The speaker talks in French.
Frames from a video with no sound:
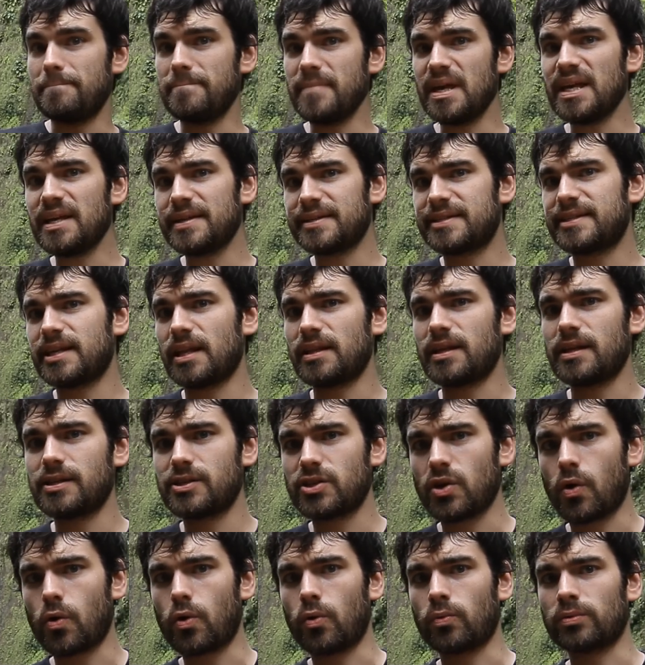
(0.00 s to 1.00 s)
Mais c'était
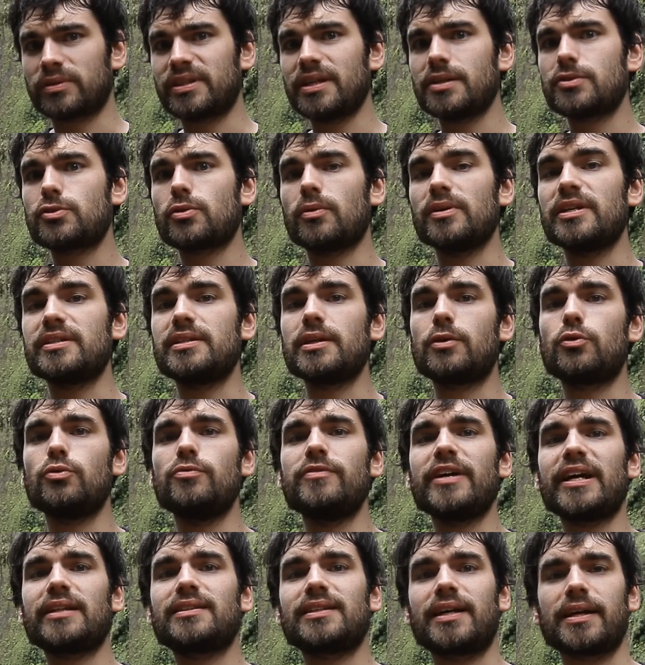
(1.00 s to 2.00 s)
sans compter sur les
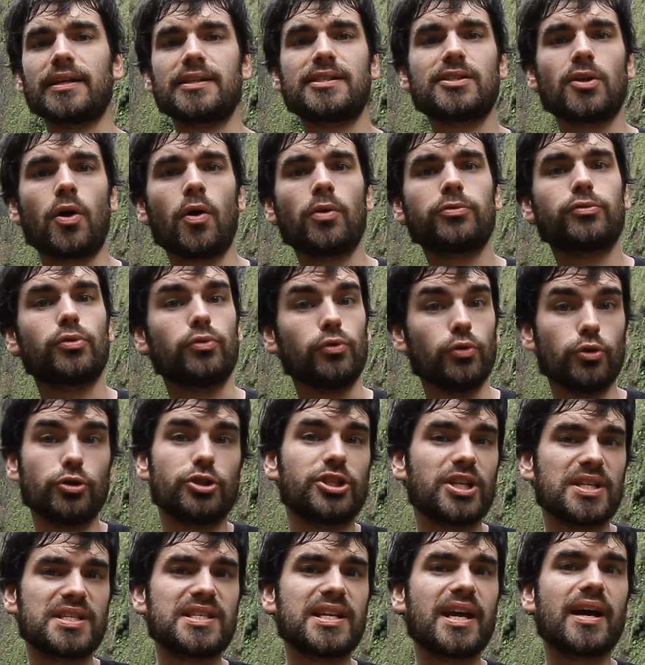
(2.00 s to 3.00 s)
découvertes récentes de
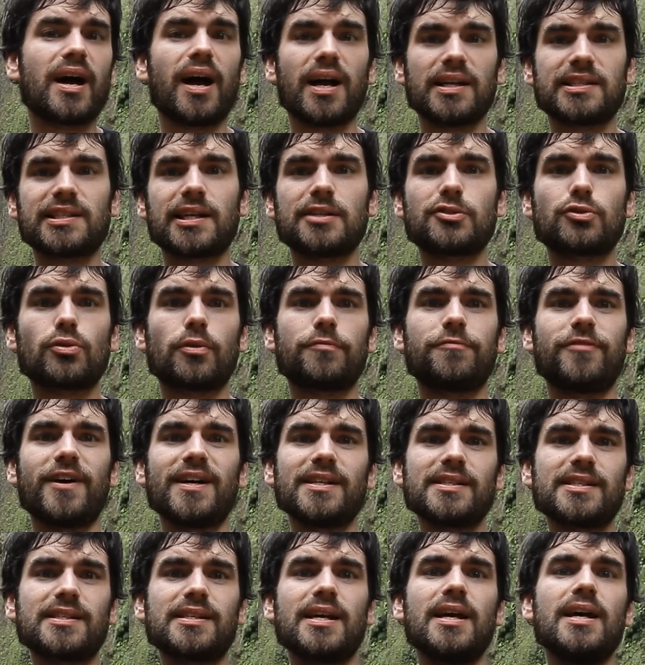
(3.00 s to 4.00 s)
geysers à sa
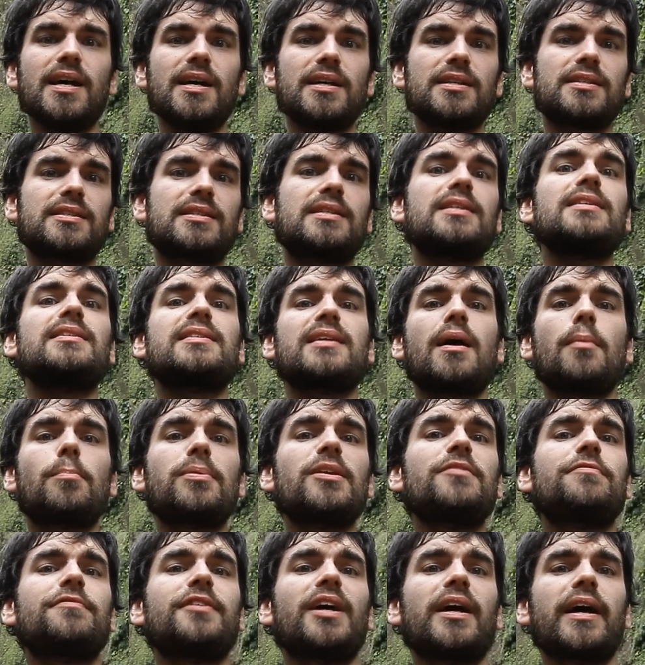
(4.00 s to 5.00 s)
surface, ce qui
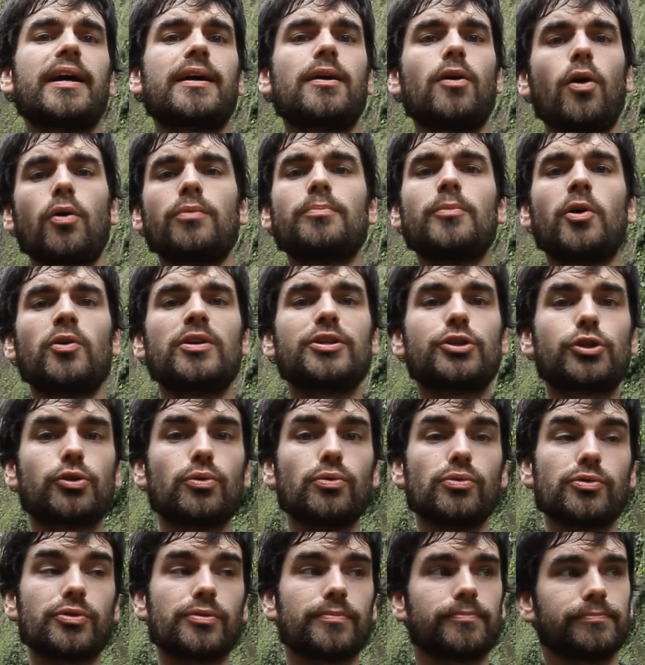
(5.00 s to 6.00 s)
simplifierait grandement les
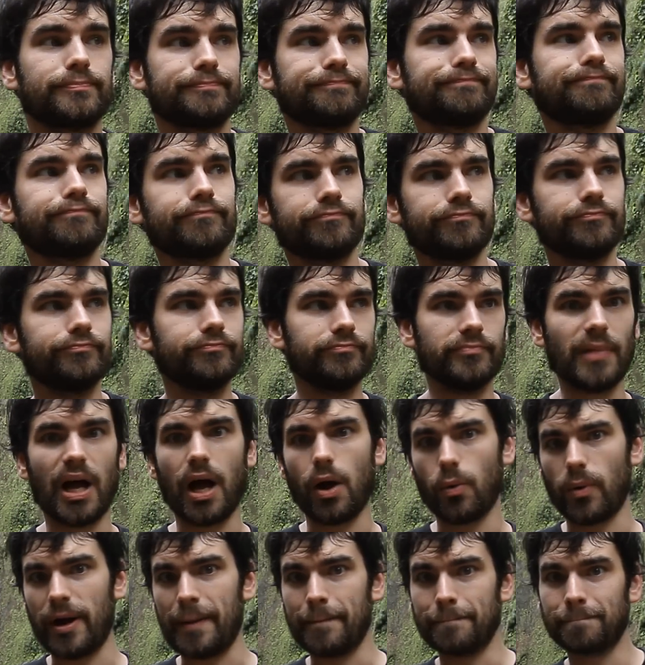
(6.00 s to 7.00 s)
choses.
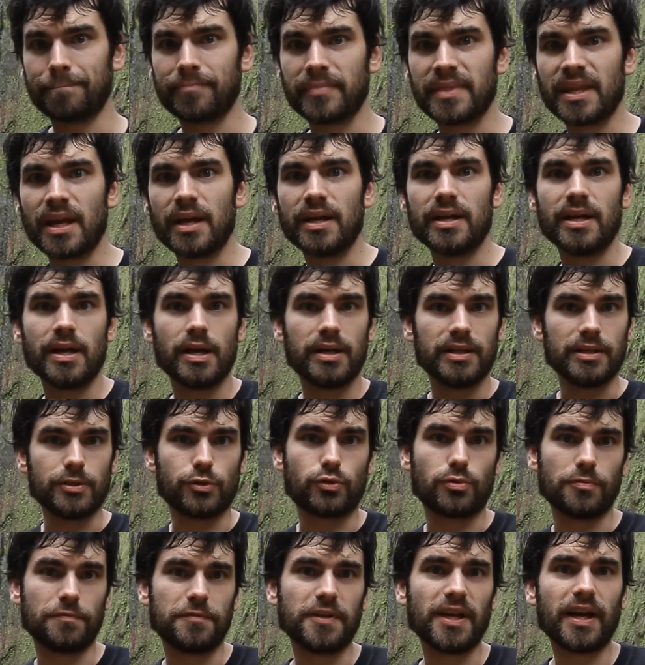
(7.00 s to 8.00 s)
Bah ouais,
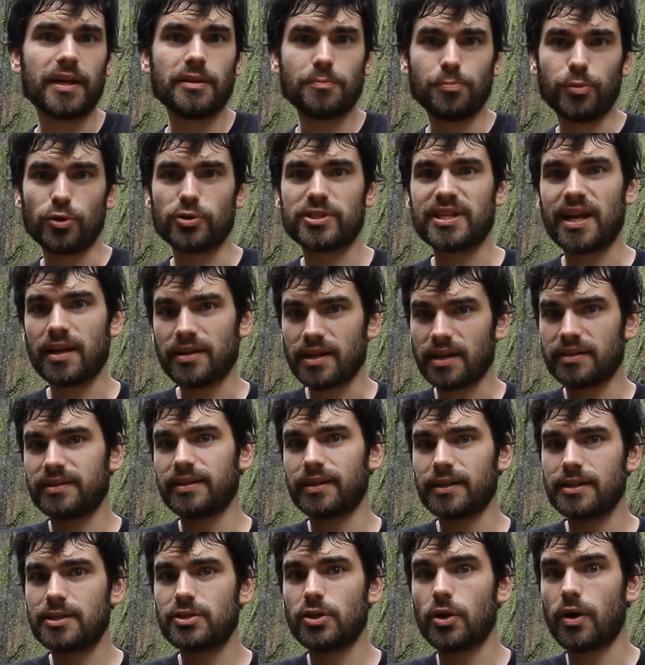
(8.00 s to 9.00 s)
il suffirait de poser un
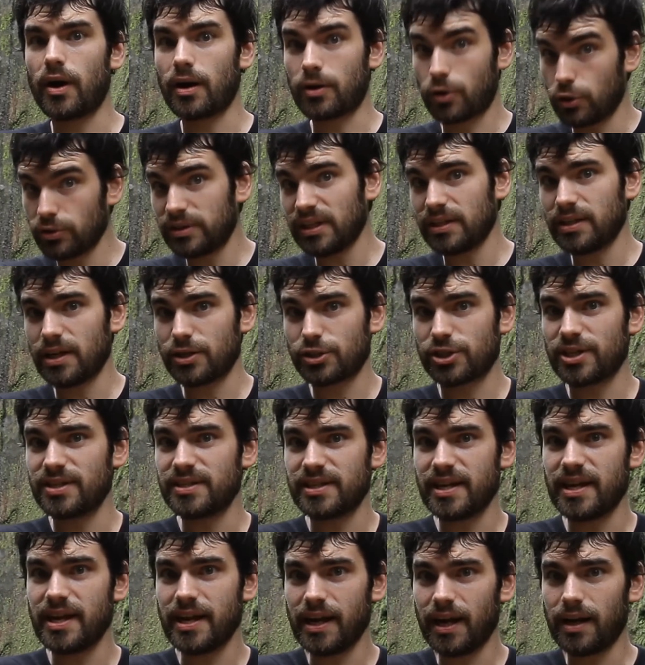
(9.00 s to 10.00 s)
atterrisseur à côté d'un
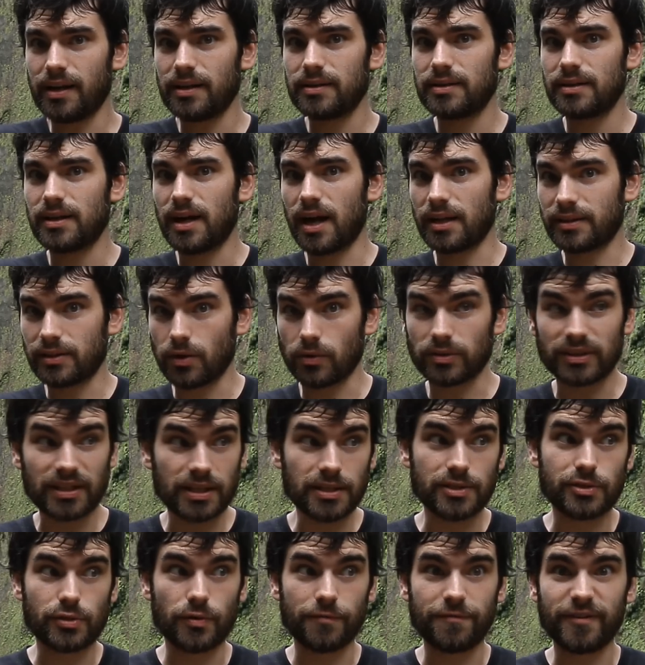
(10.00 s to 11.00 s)
geyser, attendre
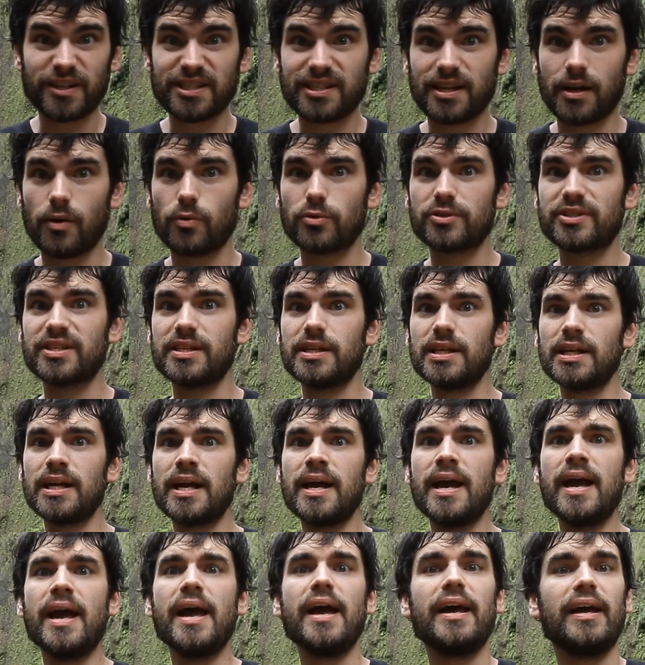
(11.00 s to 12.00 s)
qu'il se fasse arroser,
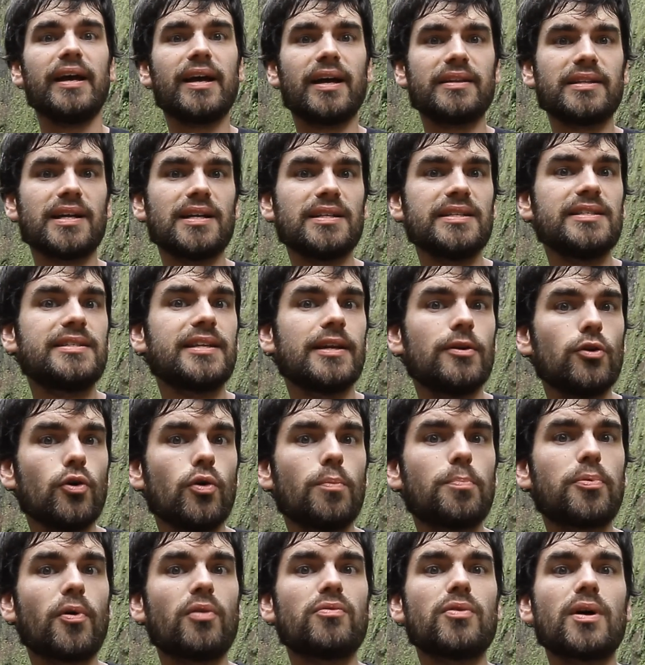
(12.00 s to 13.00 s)
et analyser
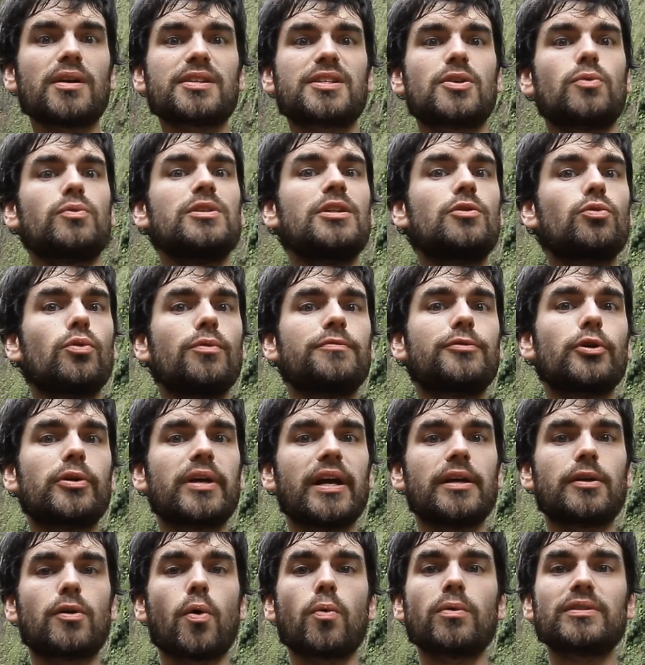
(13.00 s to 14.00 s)
l'eau pour voir si on y trouve de
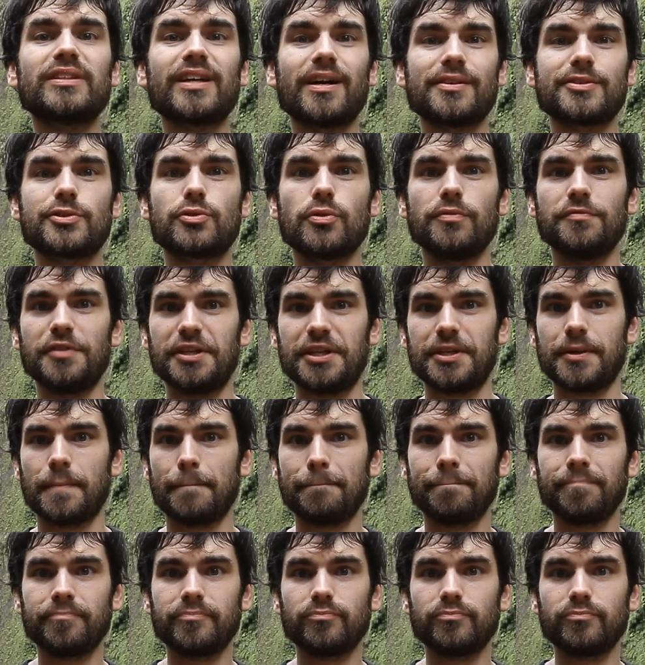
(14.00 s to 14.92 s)
quelconques traces de vie.